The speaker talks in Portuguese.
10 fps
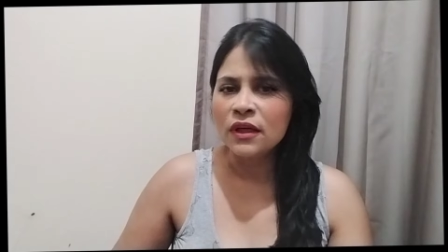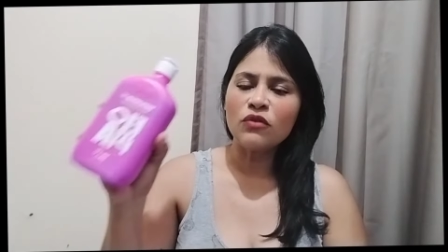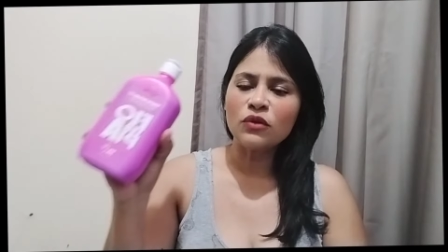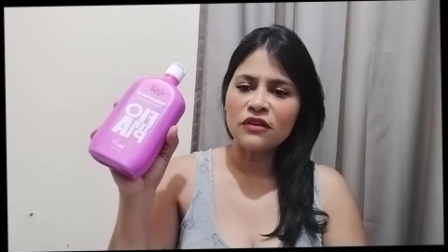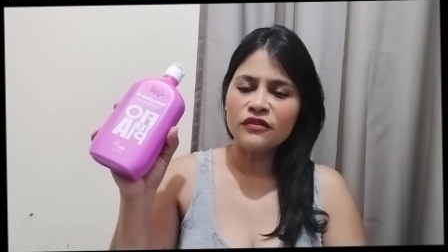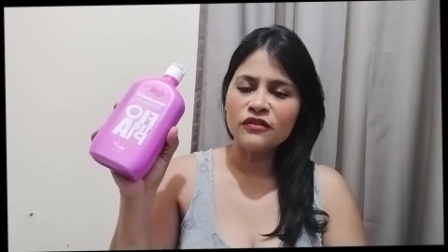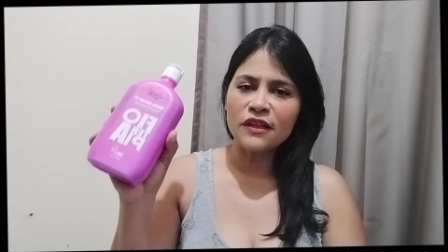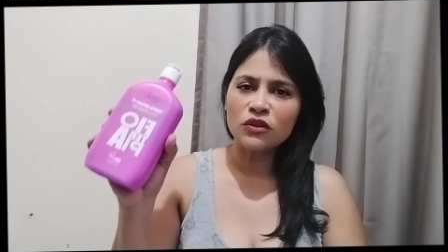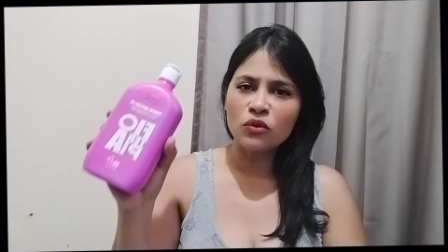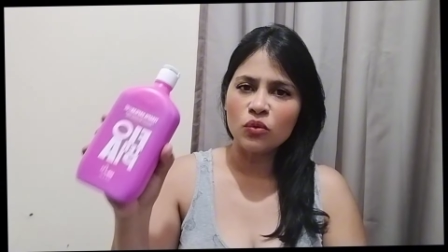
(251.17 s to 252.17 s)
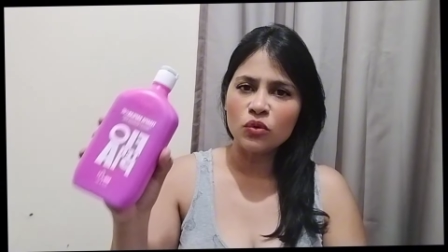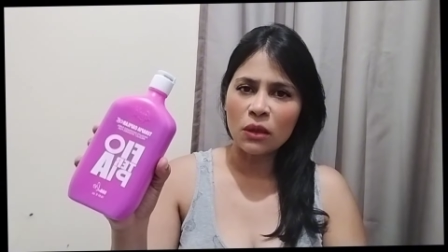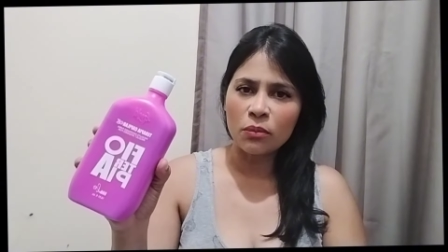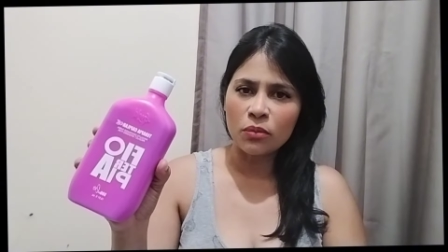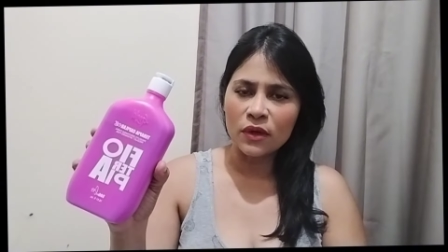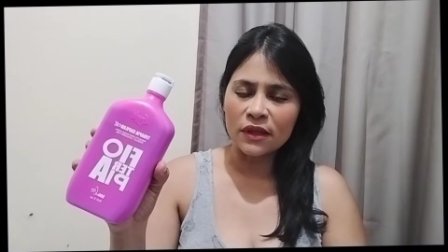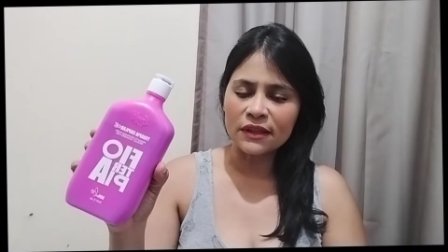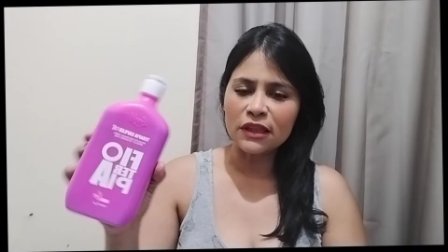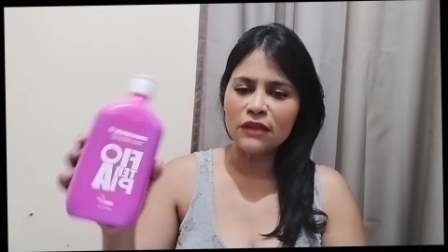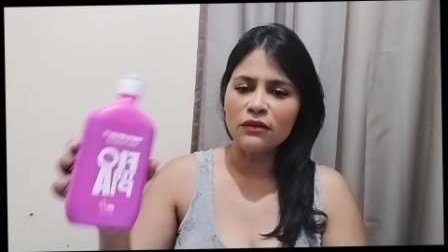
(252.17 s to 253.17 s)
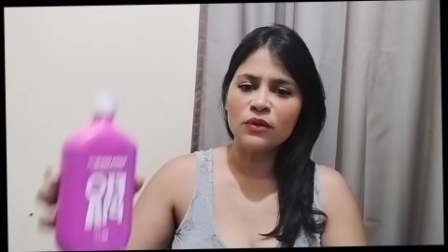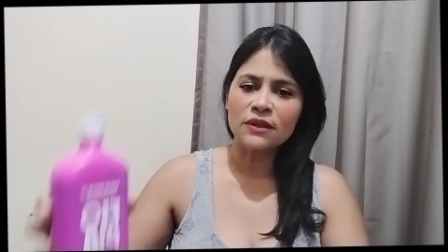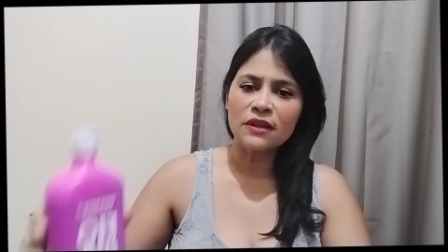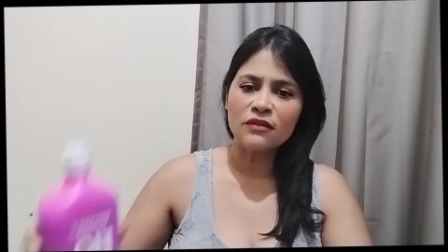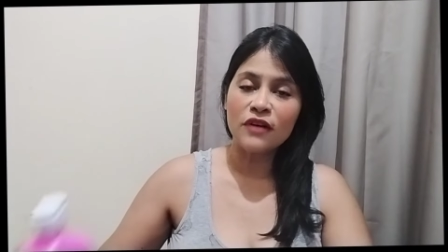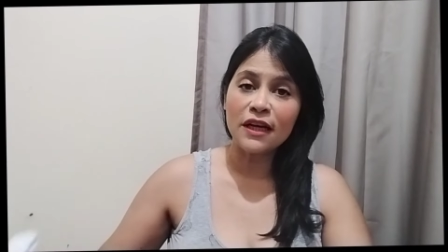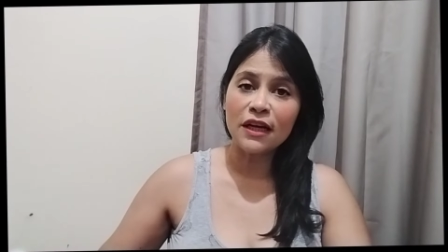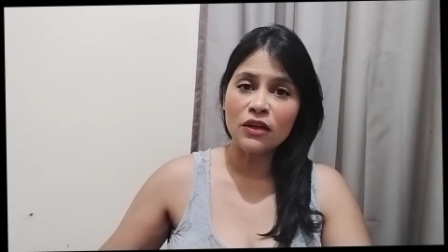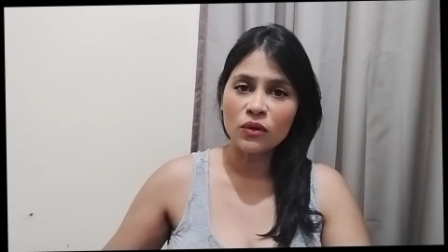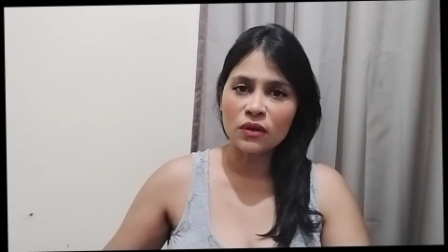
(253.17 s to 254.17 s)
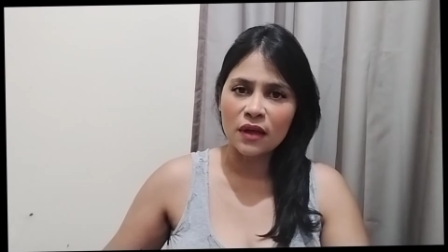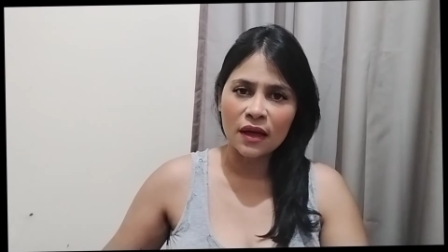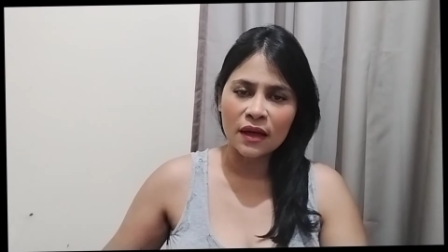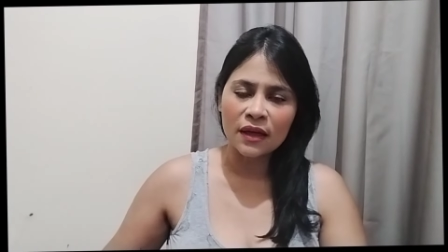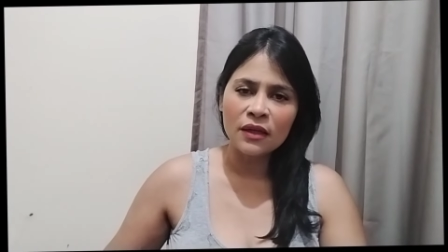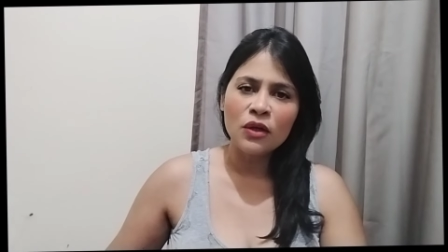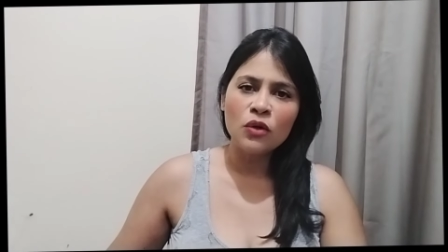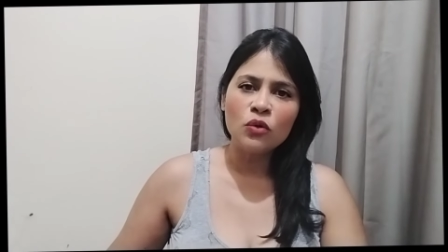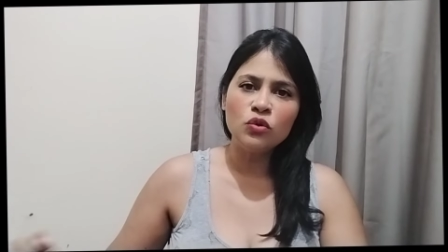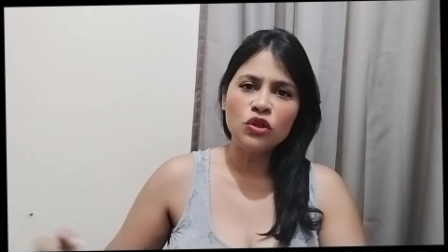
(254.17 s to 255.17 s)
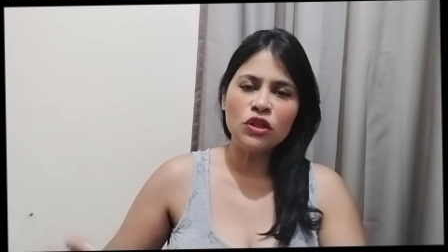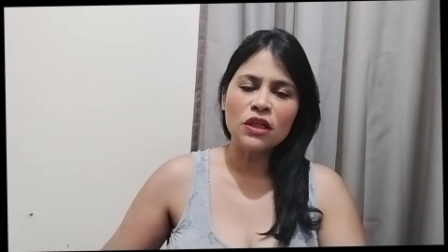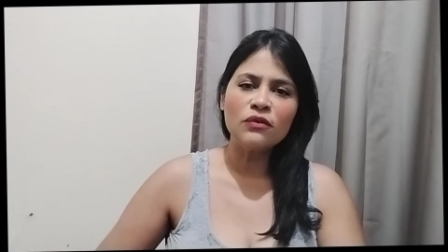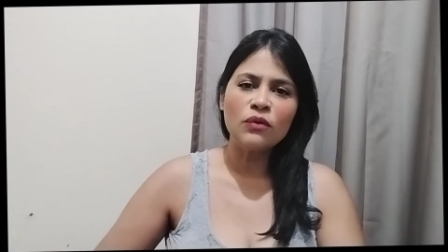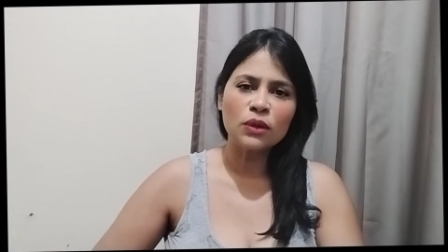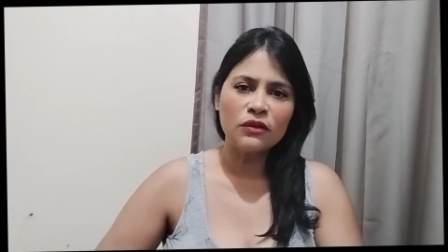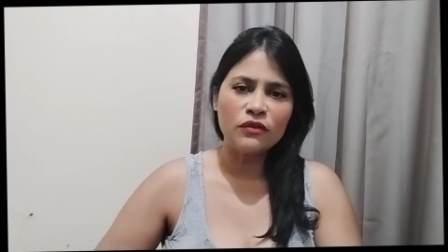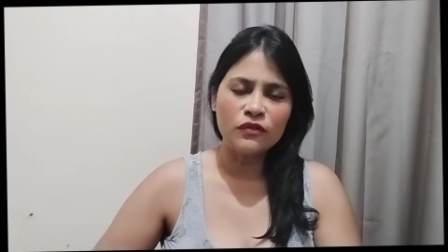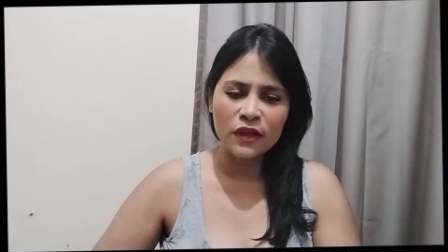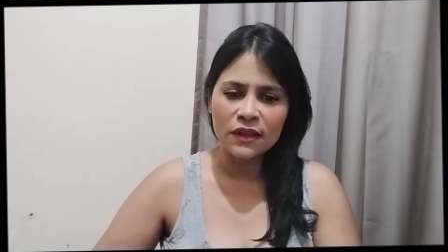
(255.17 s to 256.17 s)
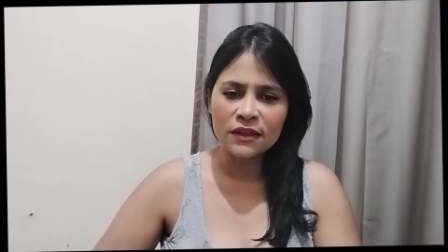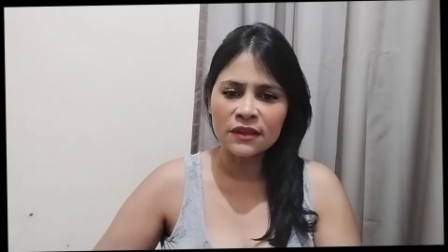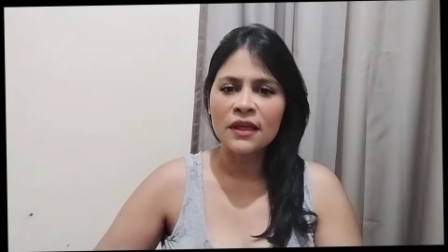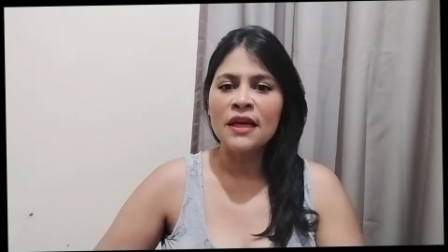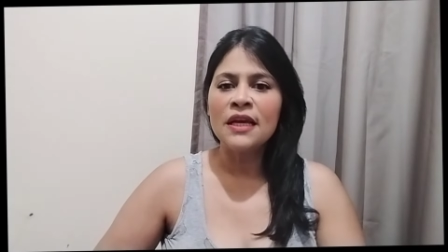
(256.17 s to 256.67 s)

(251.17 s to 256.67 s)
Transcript: Você fez hoje a progressiva, você vai anotar o dia que você fez